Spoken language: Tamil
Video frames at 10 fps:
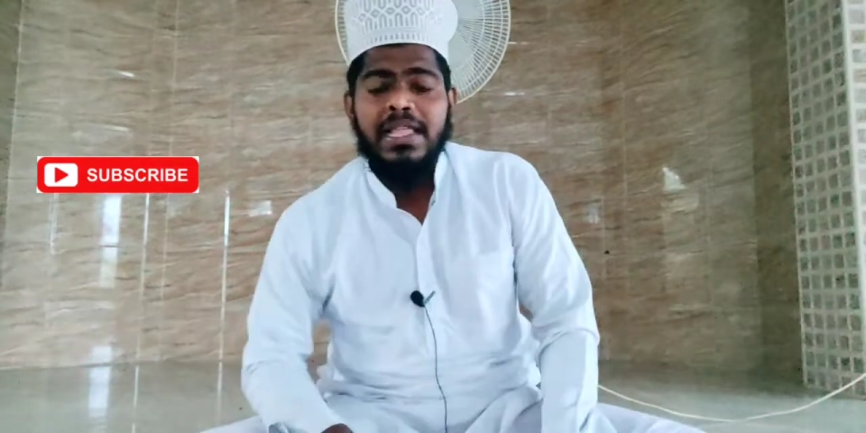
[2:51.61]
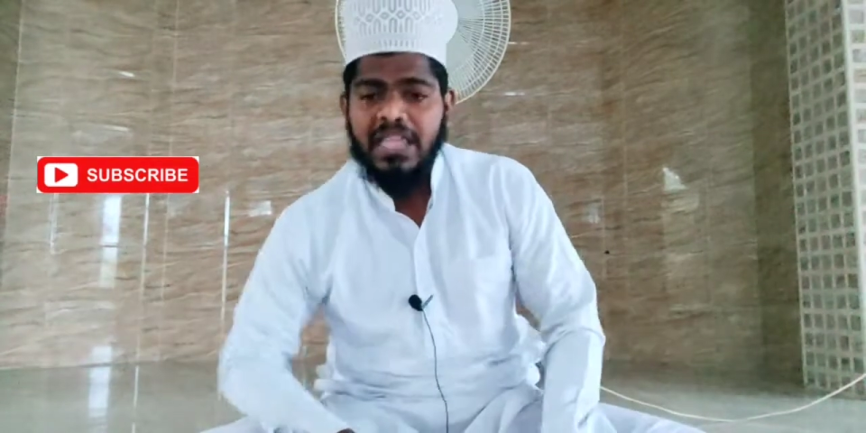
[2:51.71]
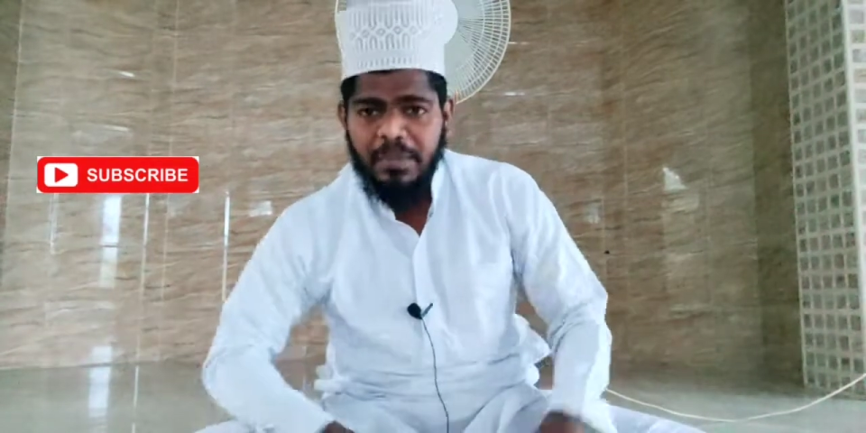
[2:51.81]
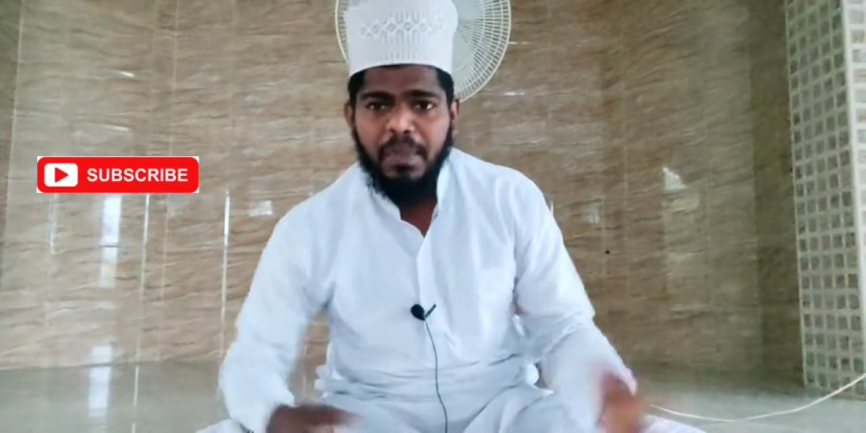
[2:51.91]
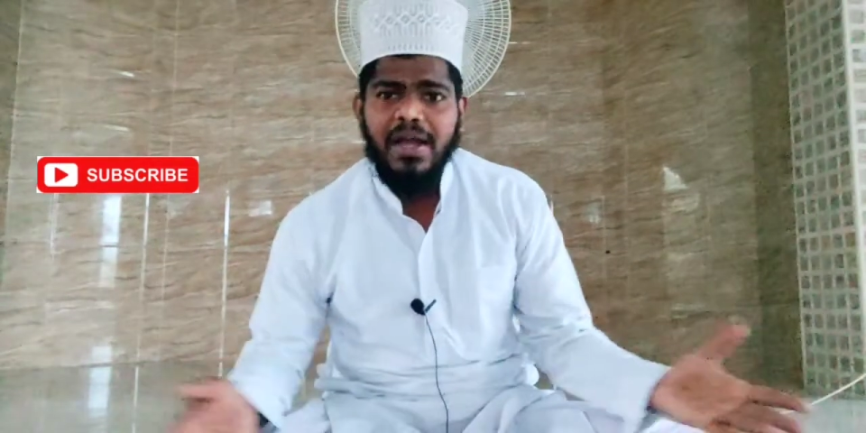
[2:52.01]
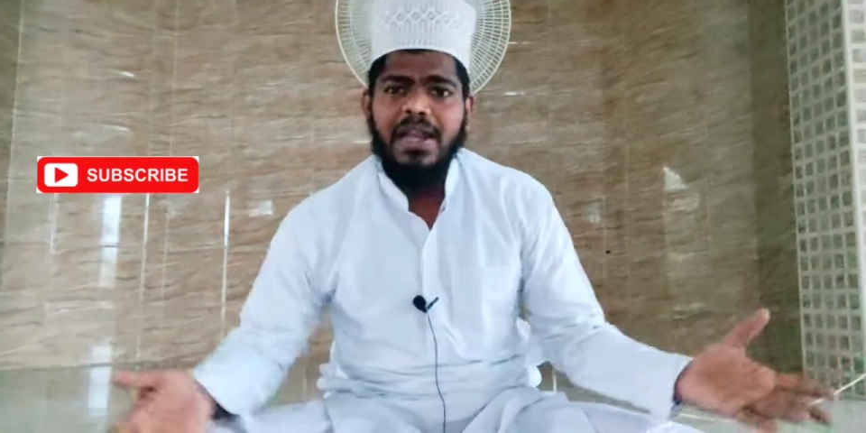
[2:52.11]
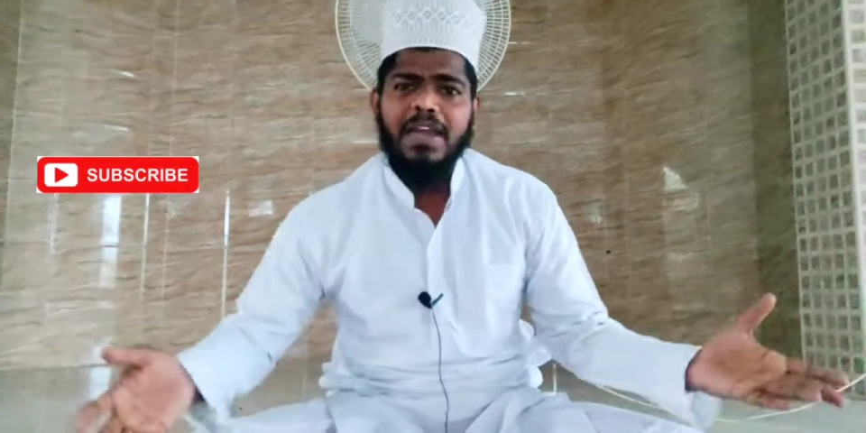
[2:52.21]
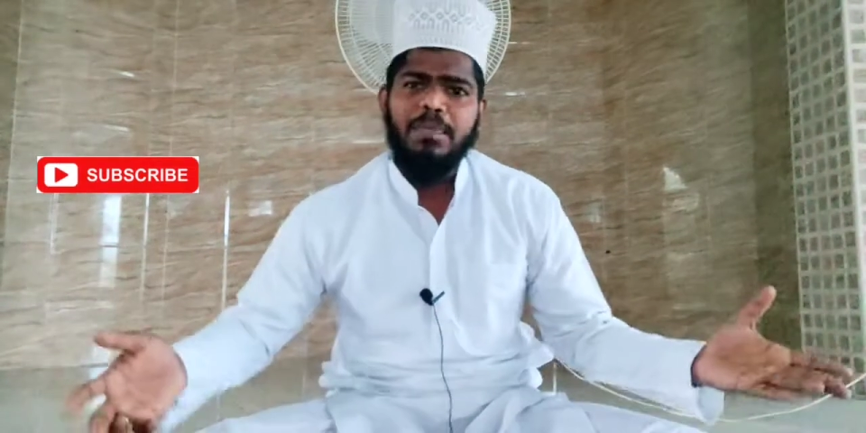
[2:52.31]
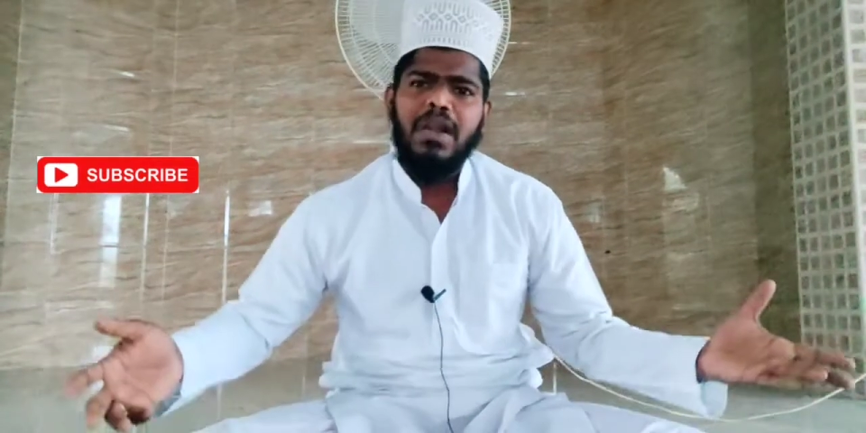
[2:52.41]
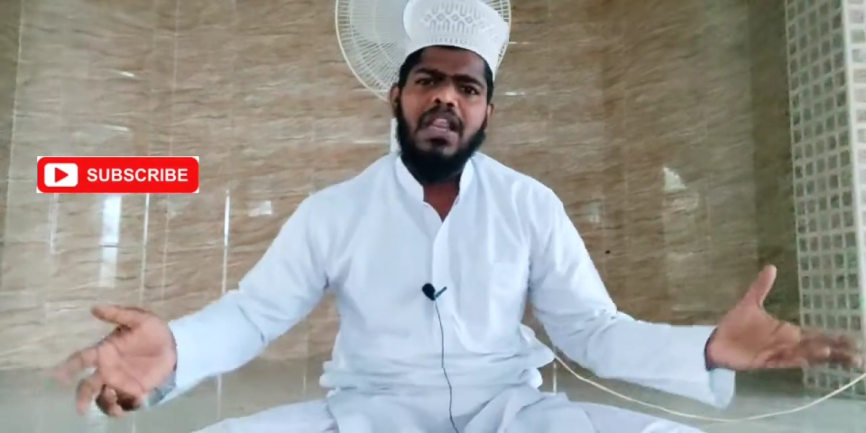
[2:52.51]
திருப்பங்கள்
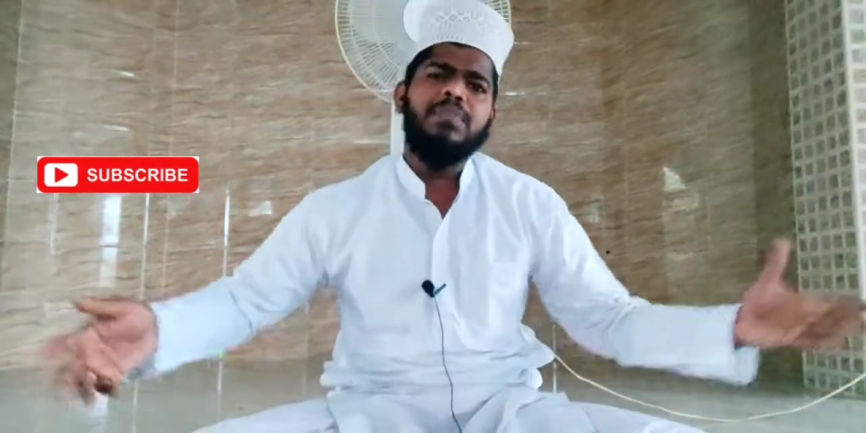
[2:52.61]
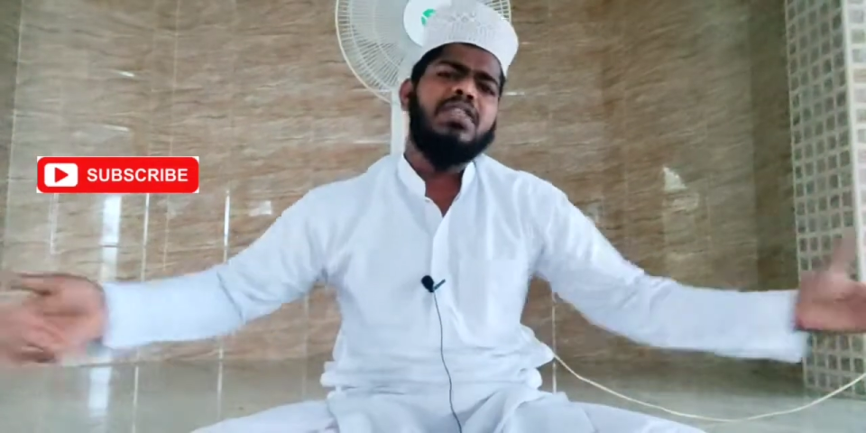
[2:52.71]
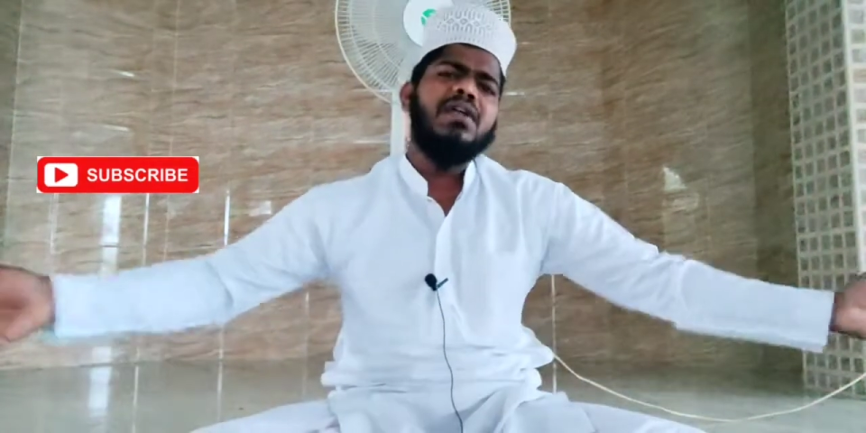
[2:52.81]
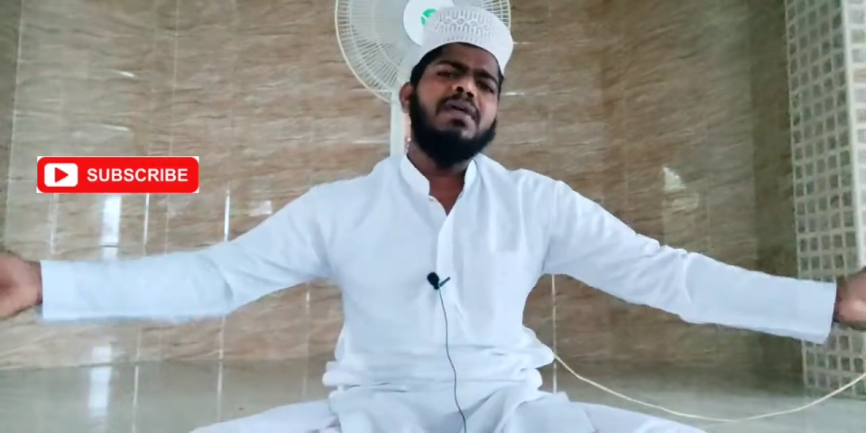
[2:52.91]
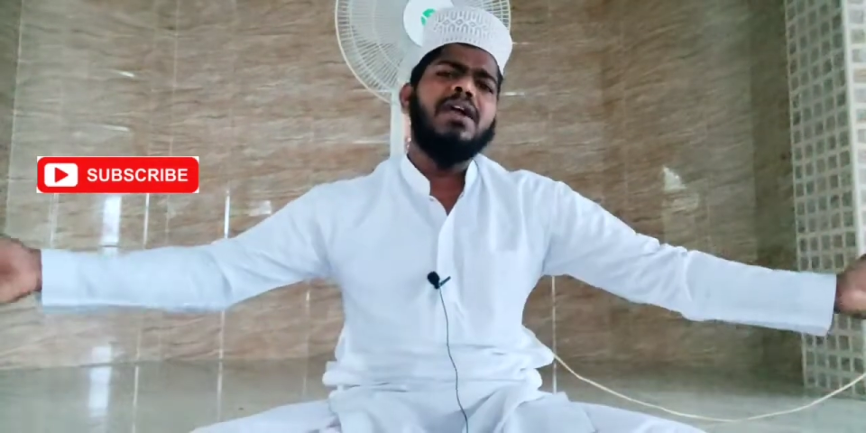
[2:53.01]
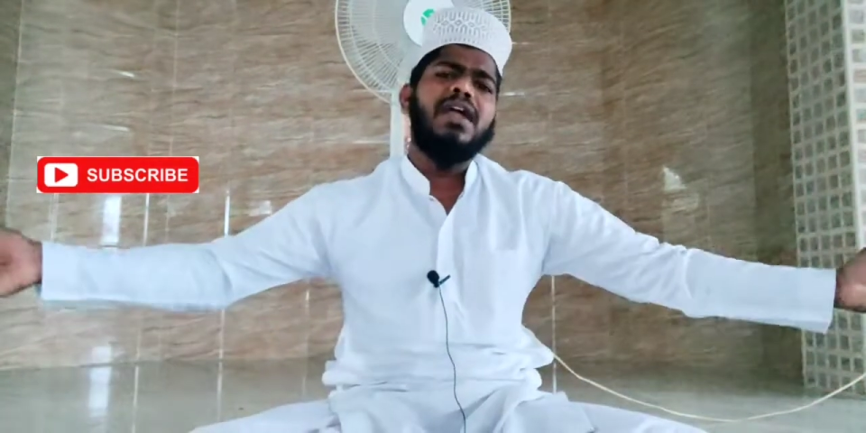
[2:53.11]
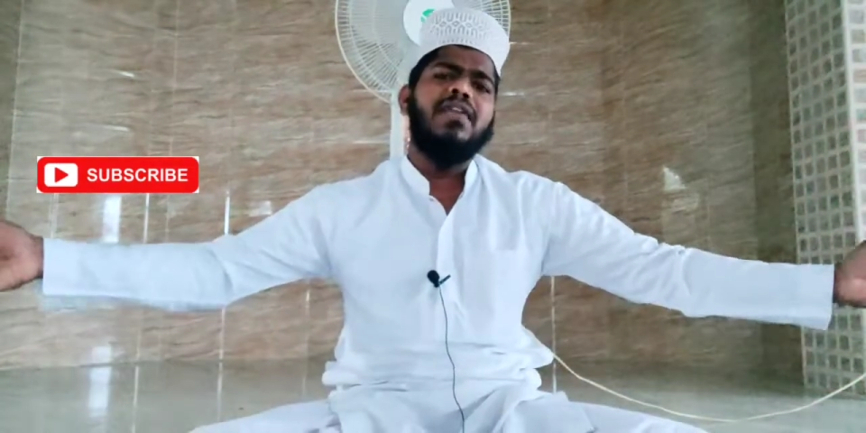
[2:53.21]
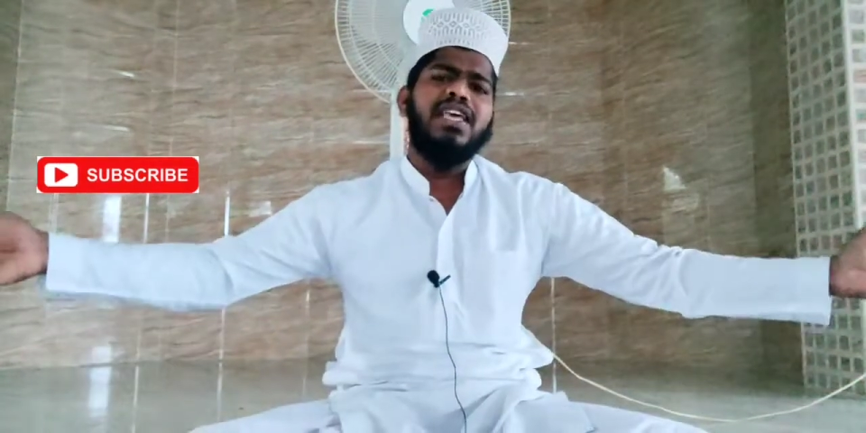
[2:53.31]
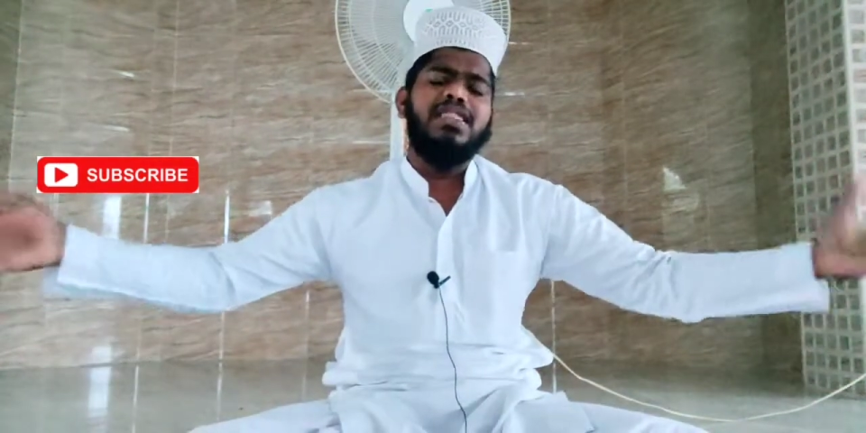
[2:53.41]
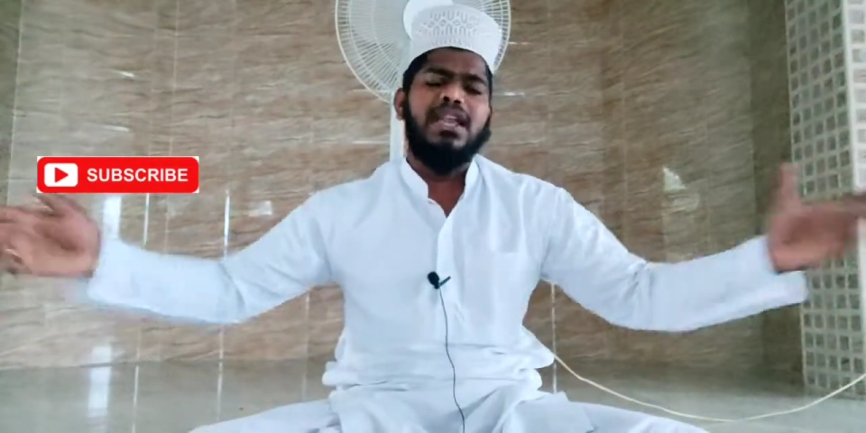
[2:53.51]
ஏற்படலாம்
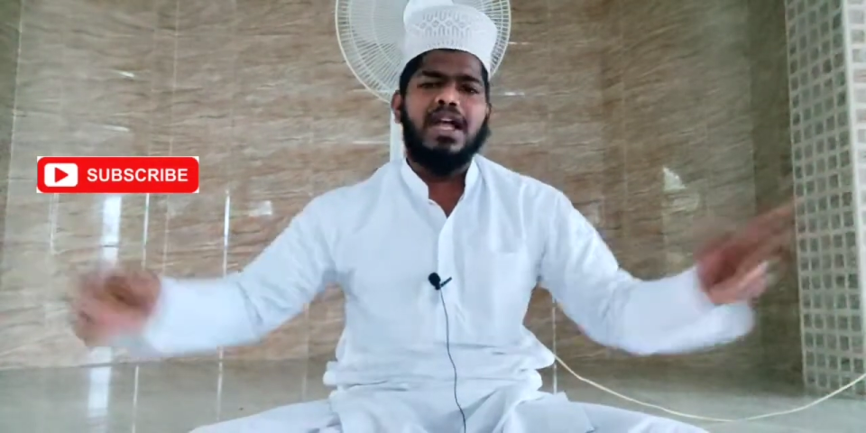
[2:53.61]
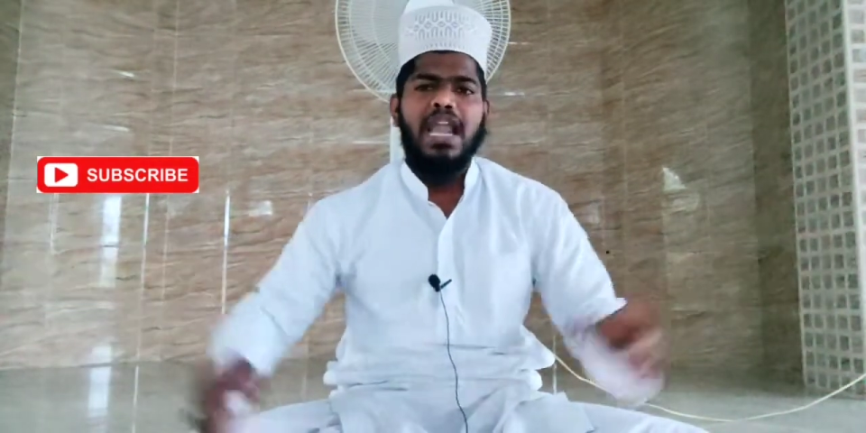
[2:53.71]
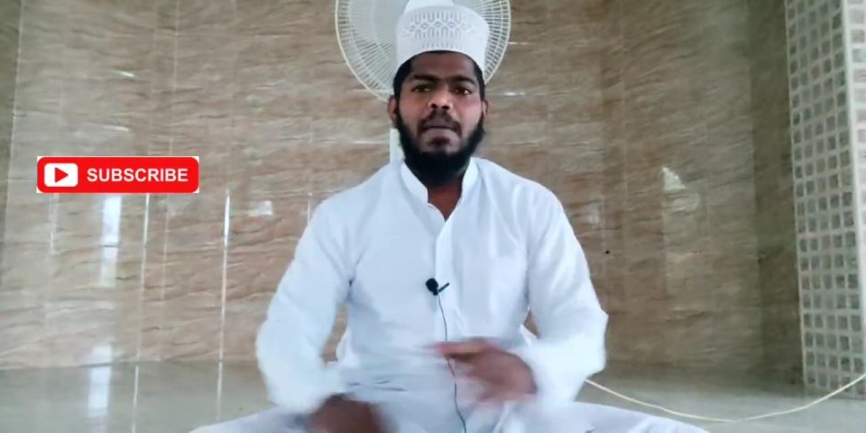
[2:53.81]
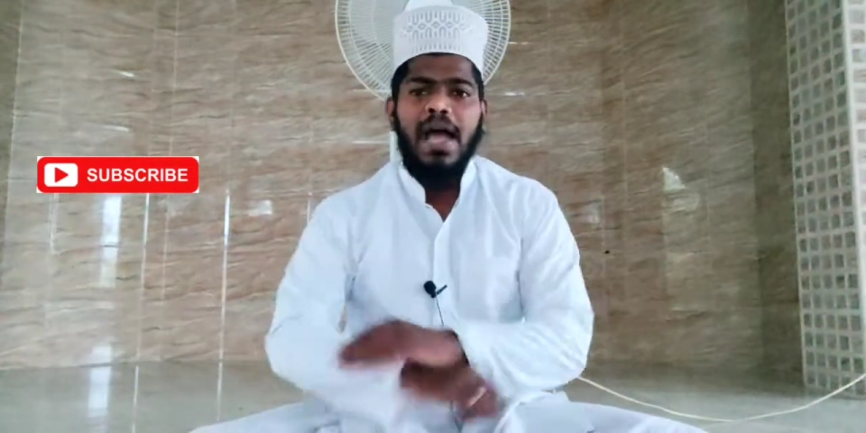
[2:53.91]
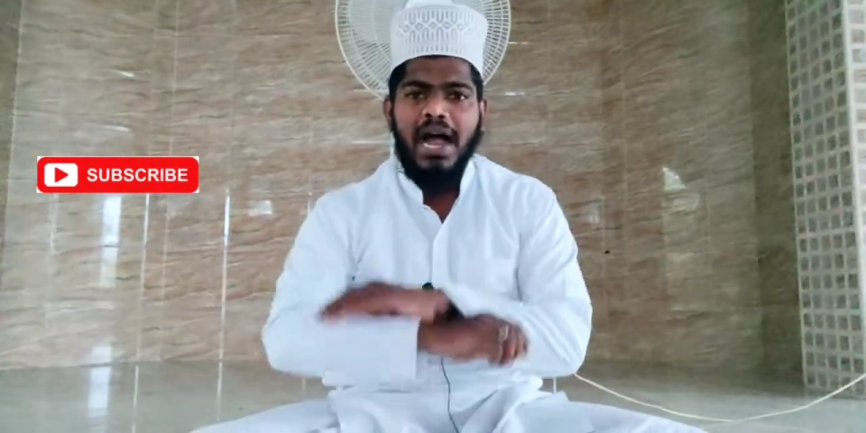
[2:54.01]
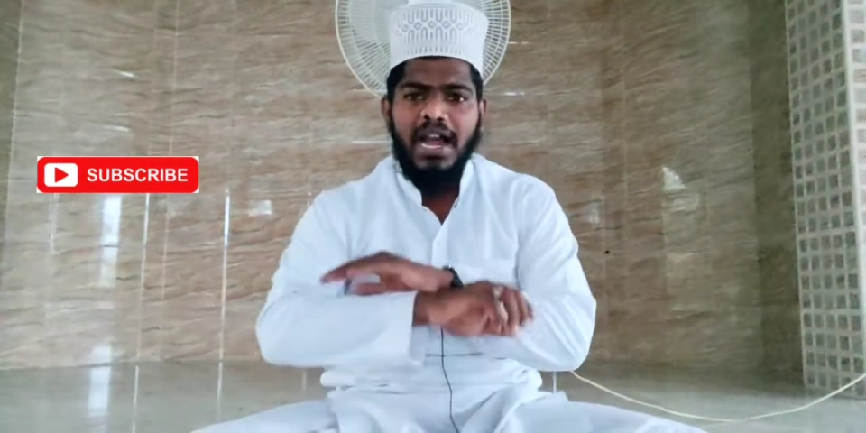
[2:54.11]
திருமணங்கள் வைத்திருக்கலாம்